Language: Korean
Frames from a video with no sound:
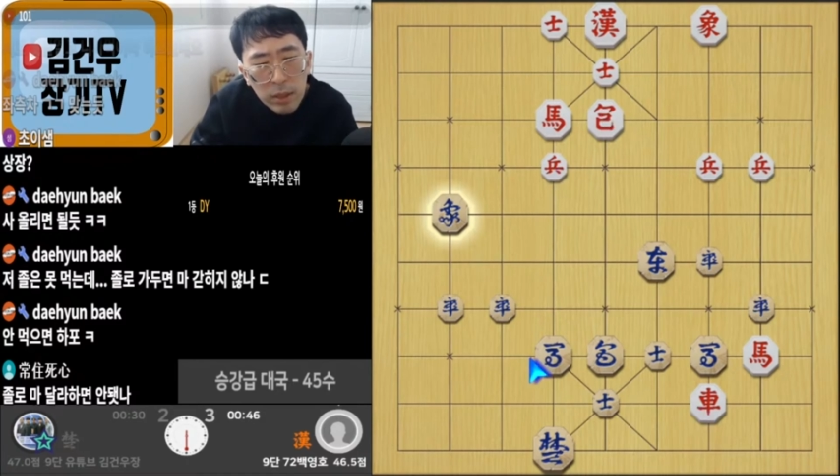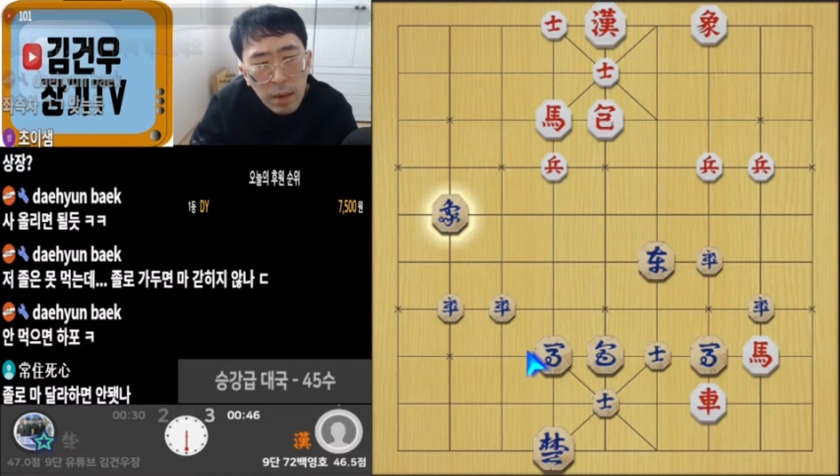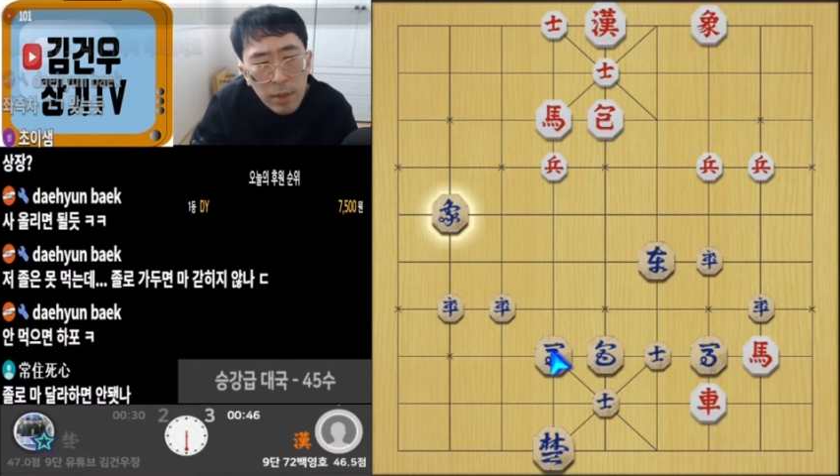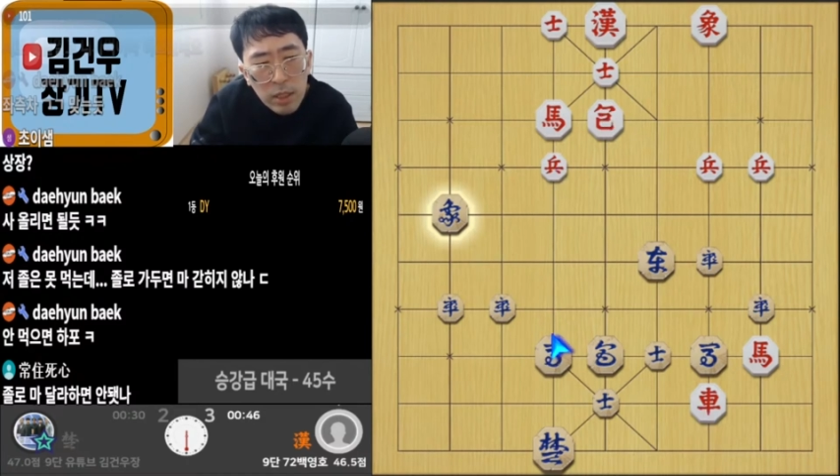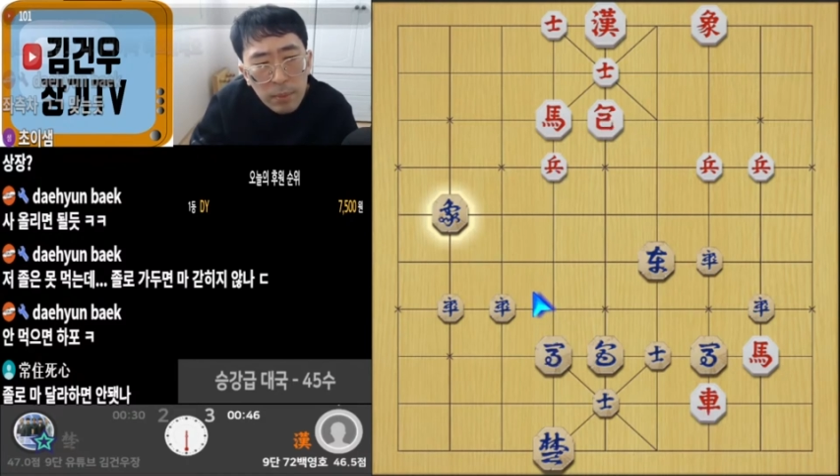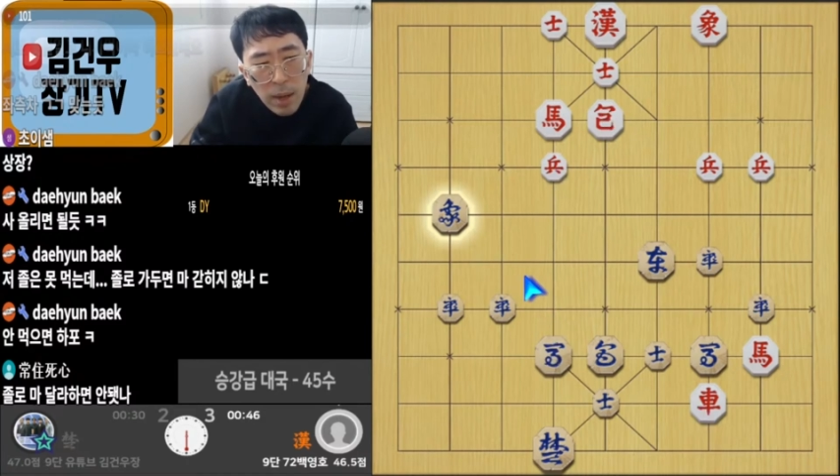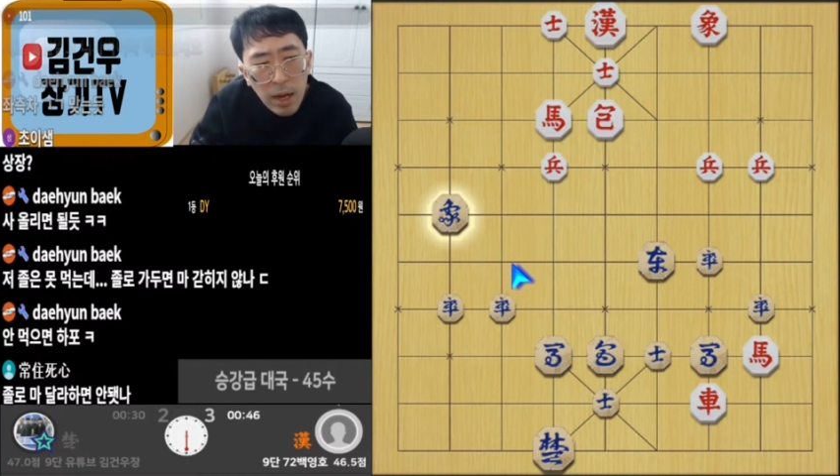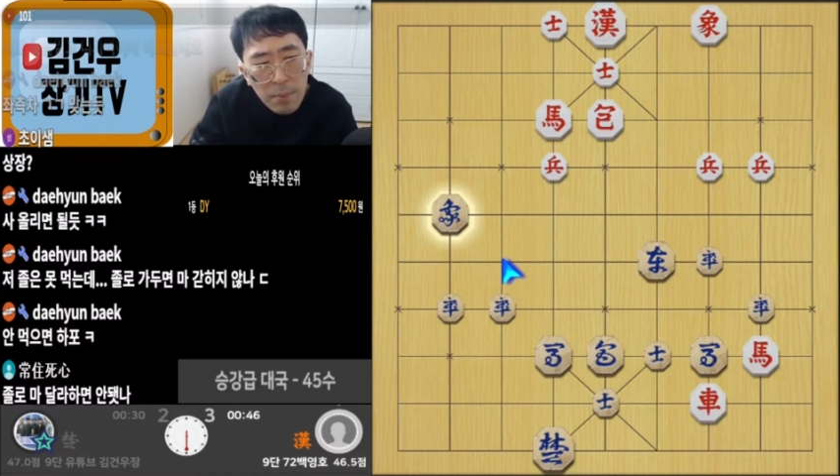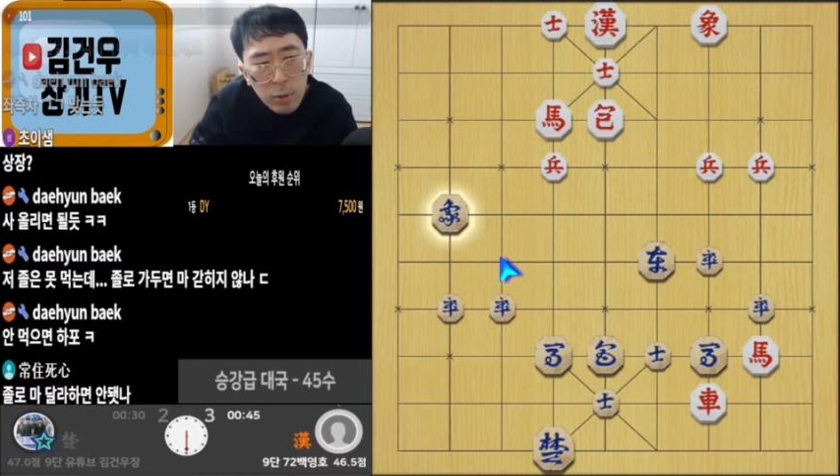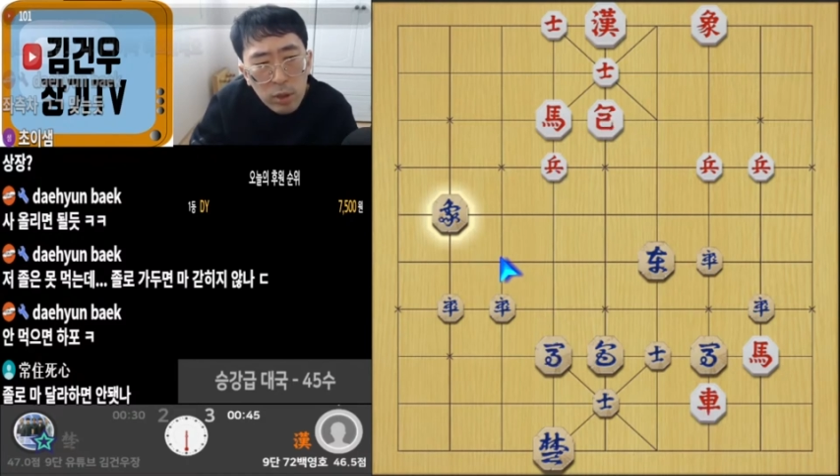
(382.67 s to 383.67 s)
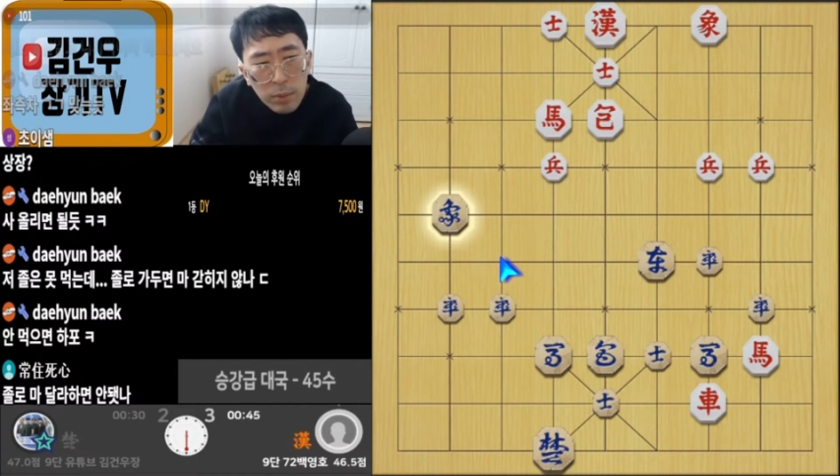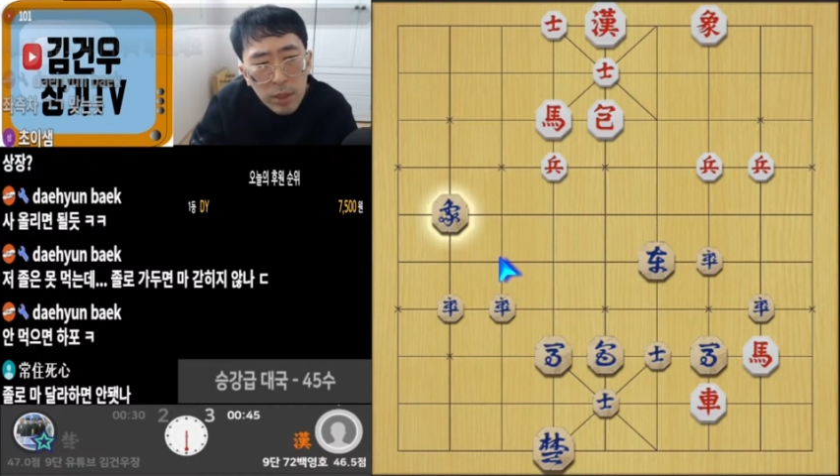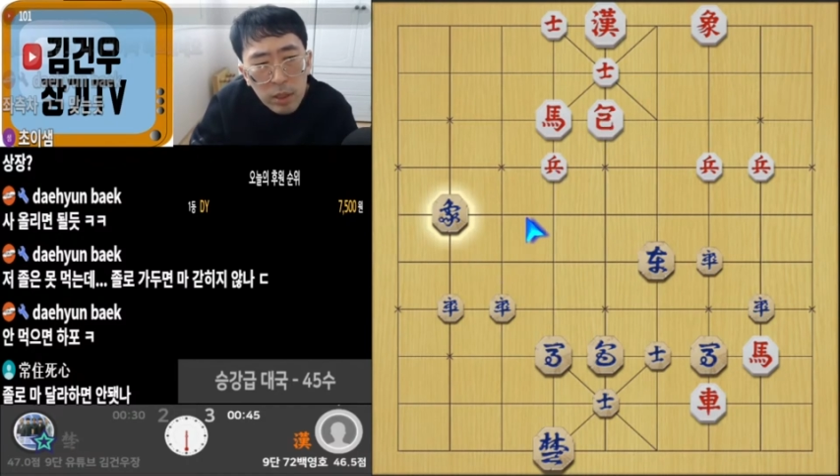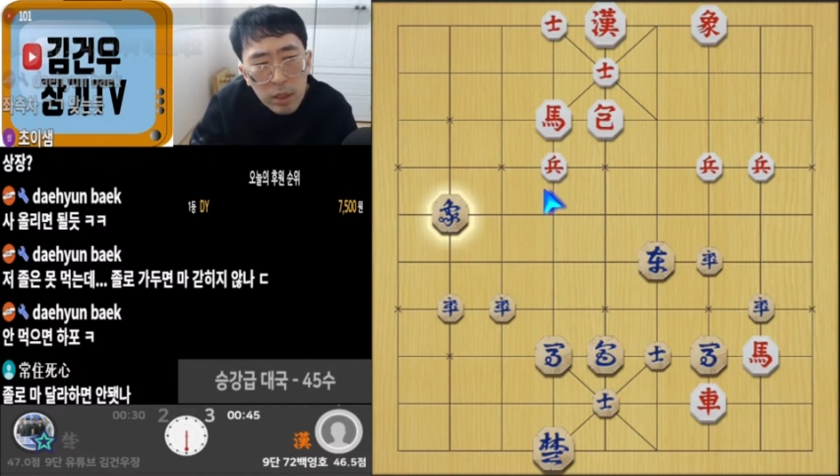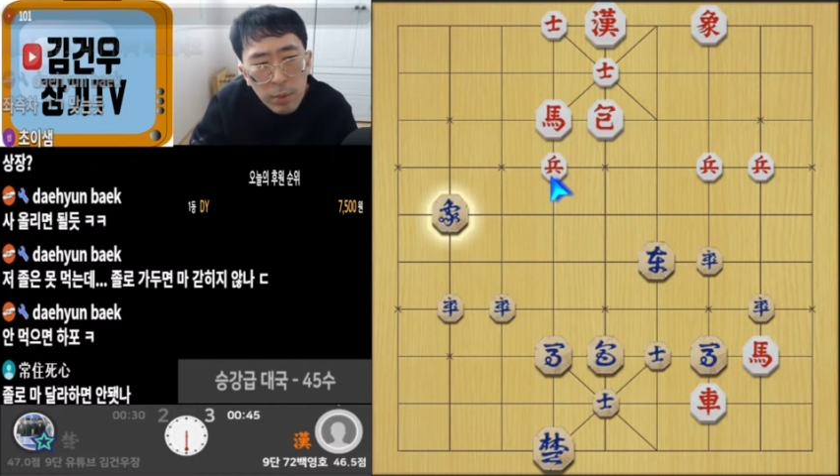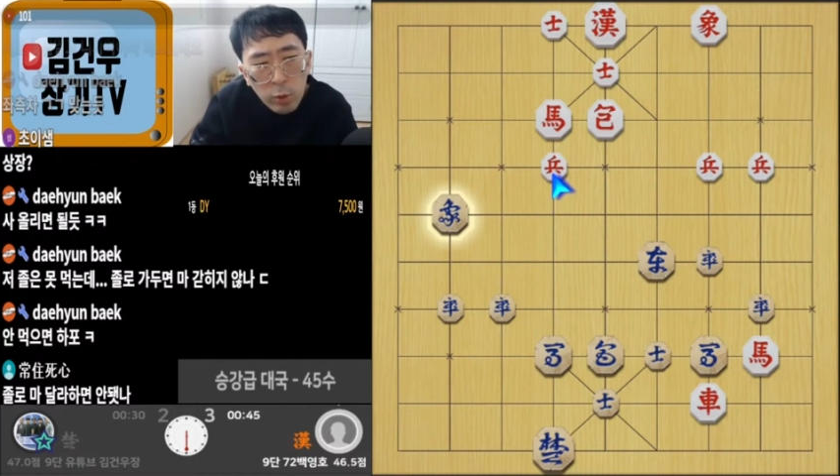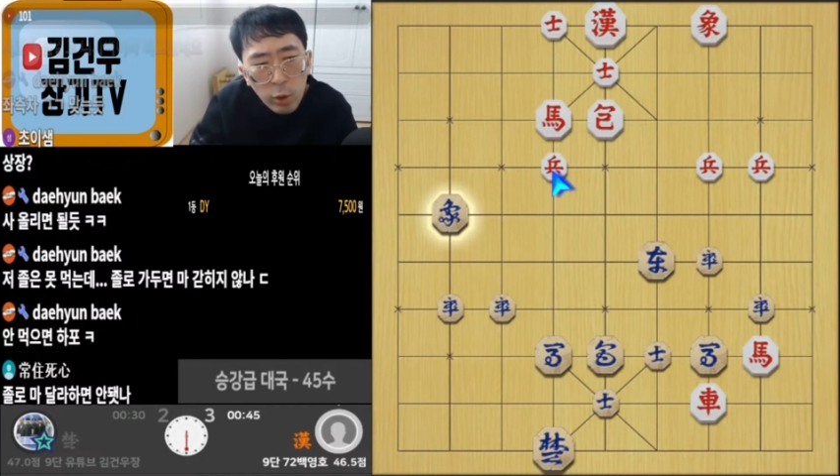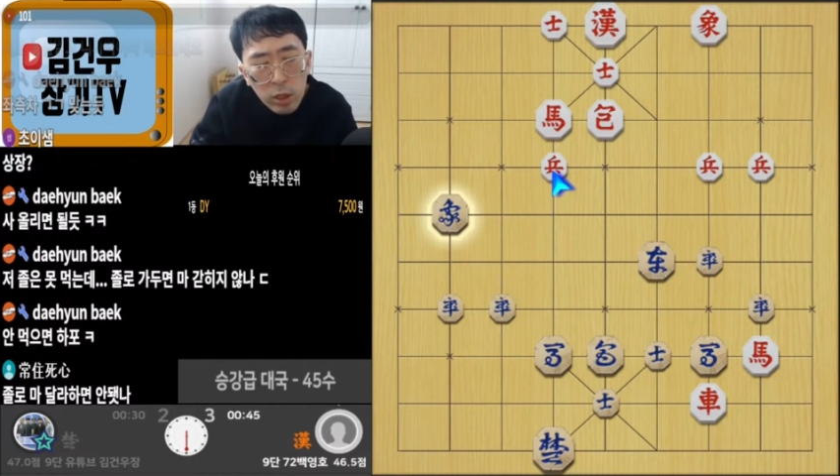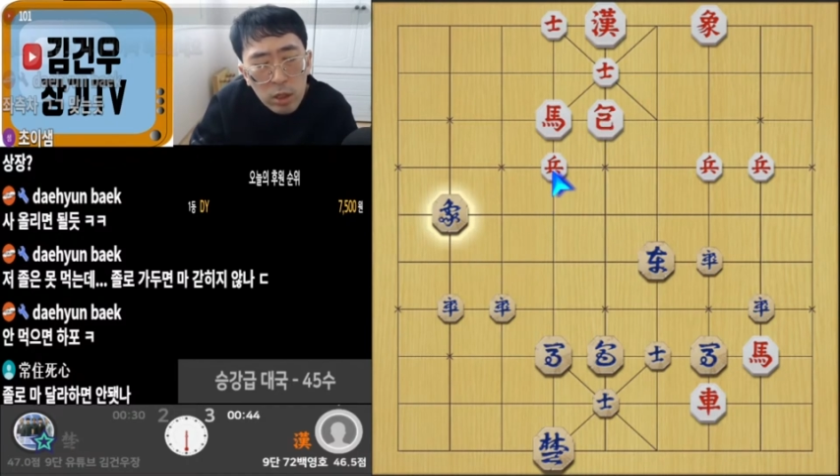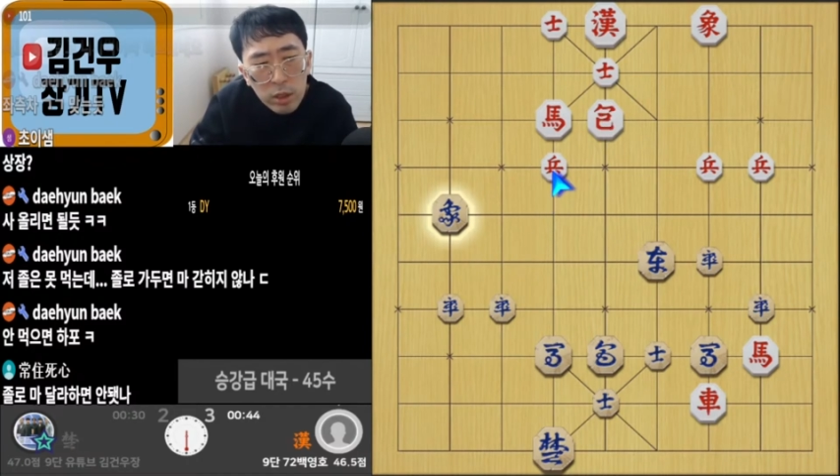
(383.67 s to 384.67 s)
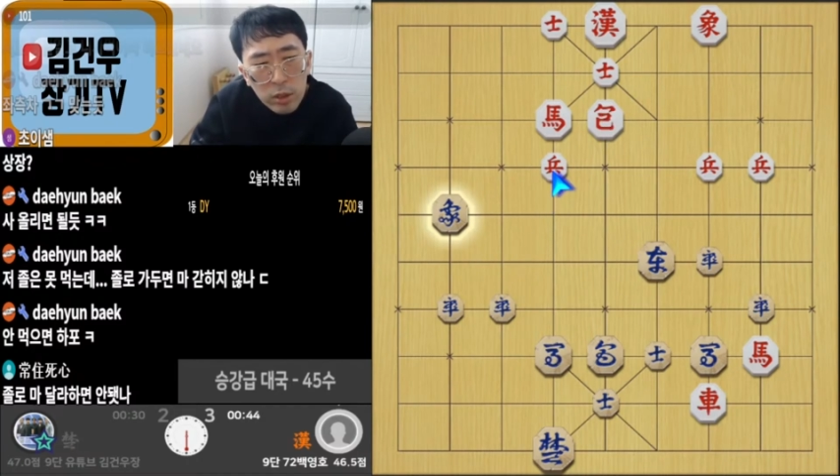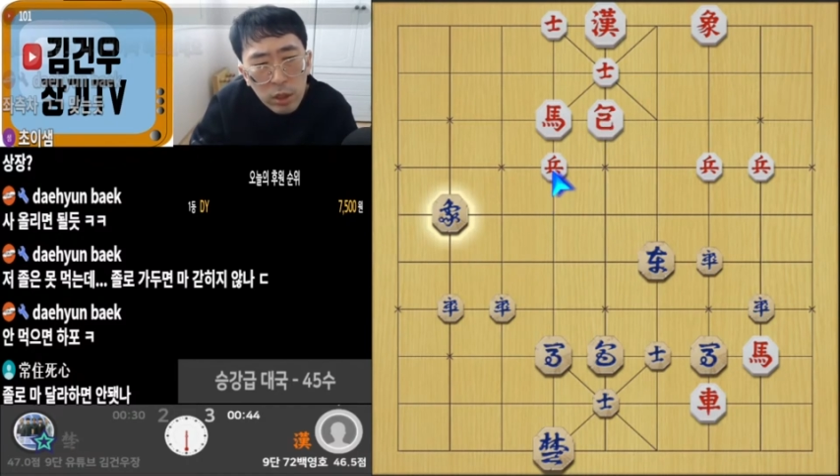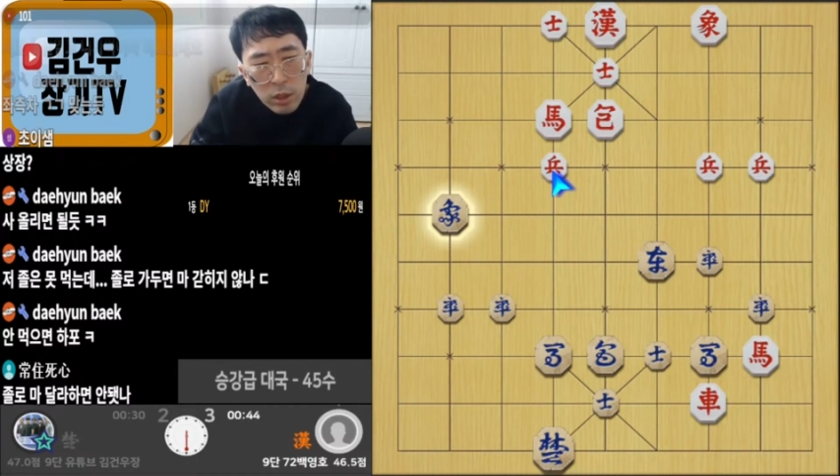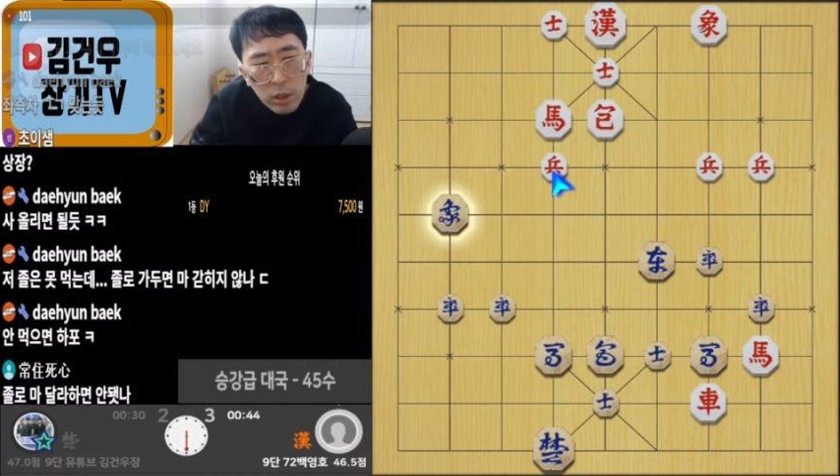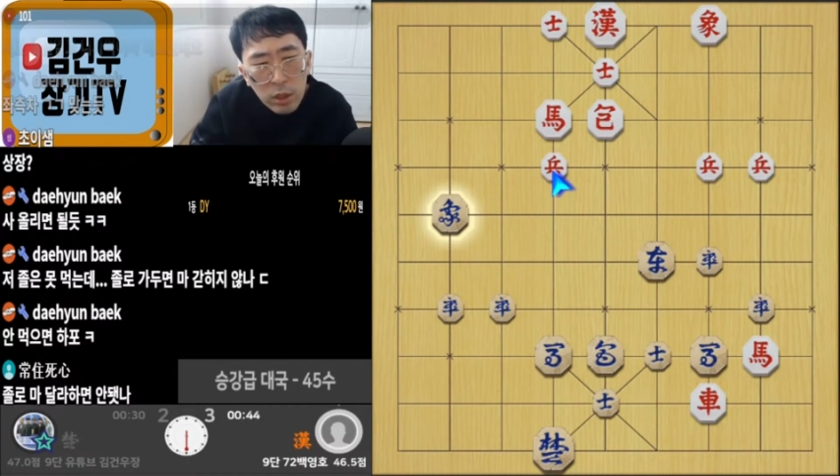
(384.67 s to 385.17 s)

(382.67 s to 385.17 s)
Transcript: 다음에는 이제 막 앞으로 뜨면서 이병모일 거거든요.